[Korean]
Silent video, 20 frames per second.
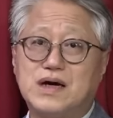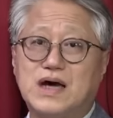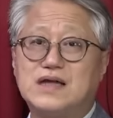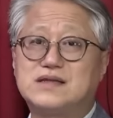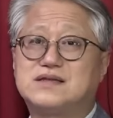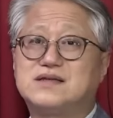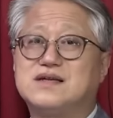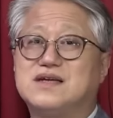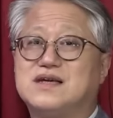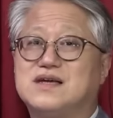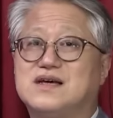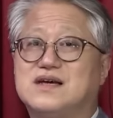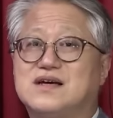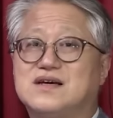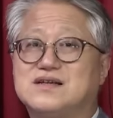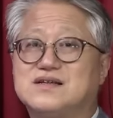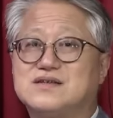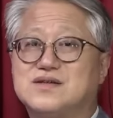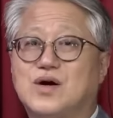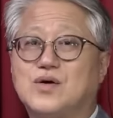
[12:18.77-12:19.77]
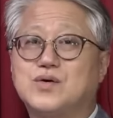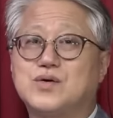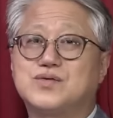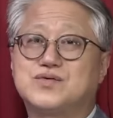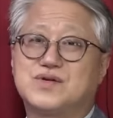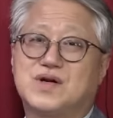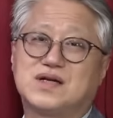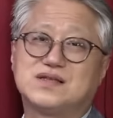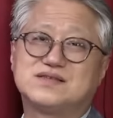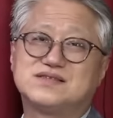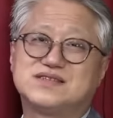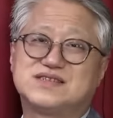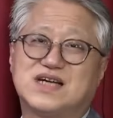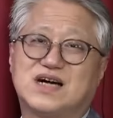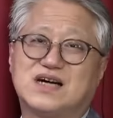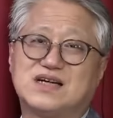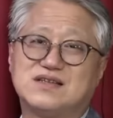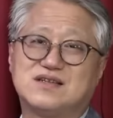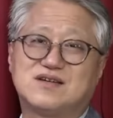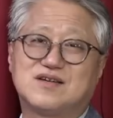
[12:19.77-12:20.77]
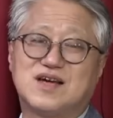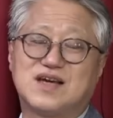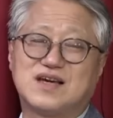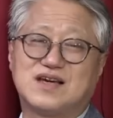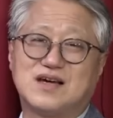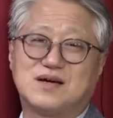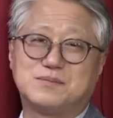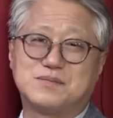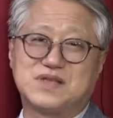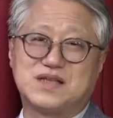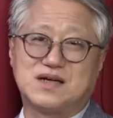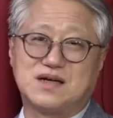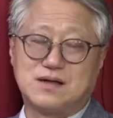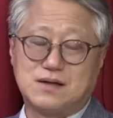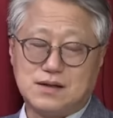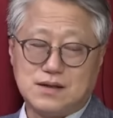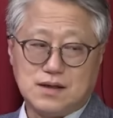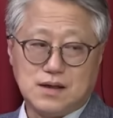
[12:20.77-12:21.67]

했더니 서교수라는 자가 이렇게 얘기합니다.